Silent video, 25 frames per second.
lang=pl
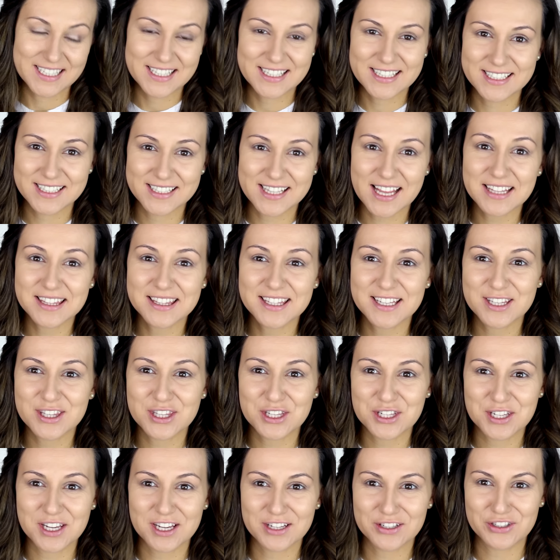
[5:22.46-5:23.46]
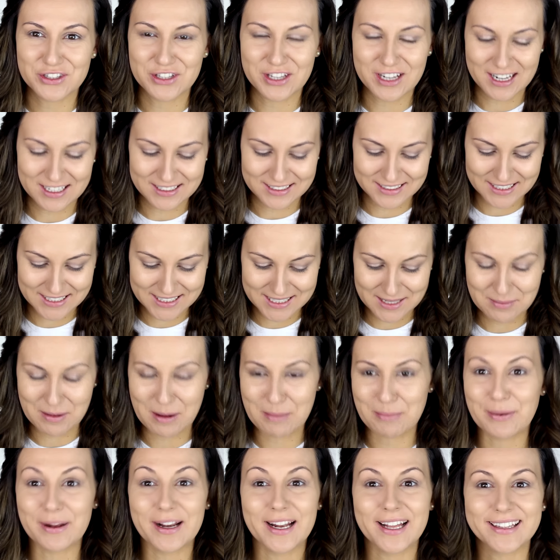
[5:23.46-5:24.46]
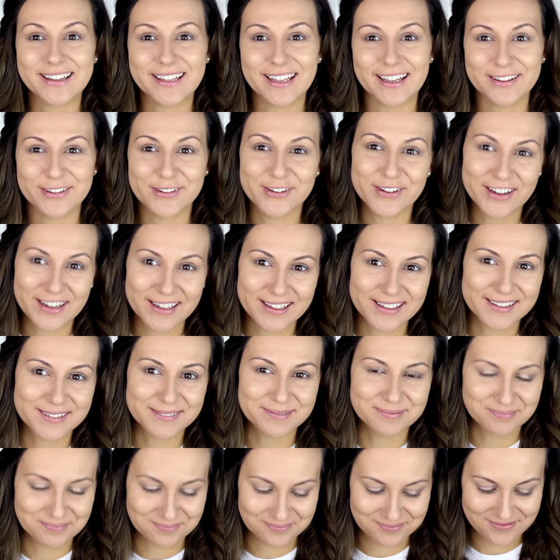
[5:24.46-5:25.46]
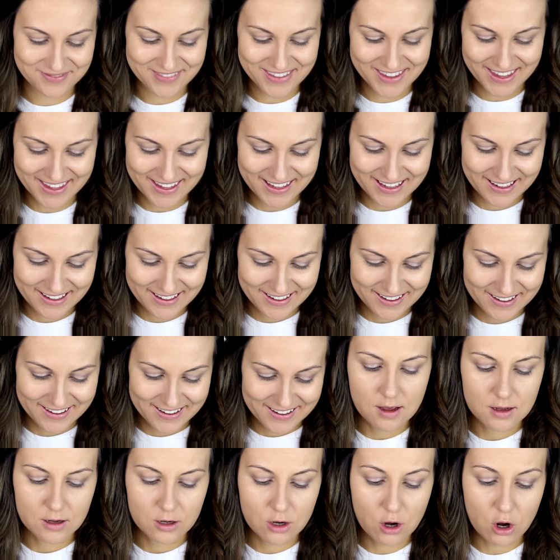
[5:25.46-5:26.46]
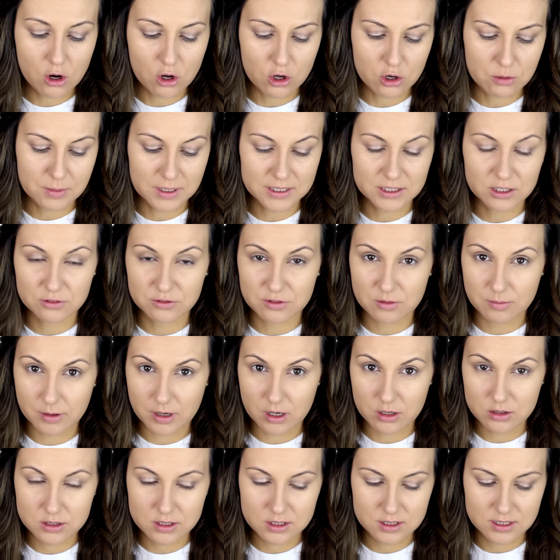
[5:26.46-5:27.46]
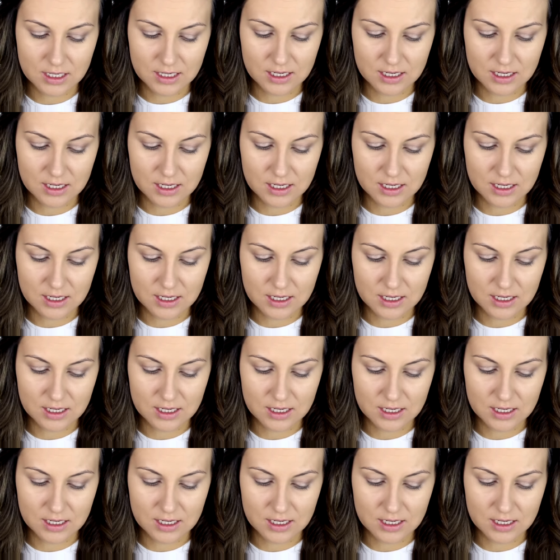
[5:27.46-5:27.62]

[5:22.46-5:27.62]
setny, tysięczny raz ta sama paleta, no ale kolor matowy brąz,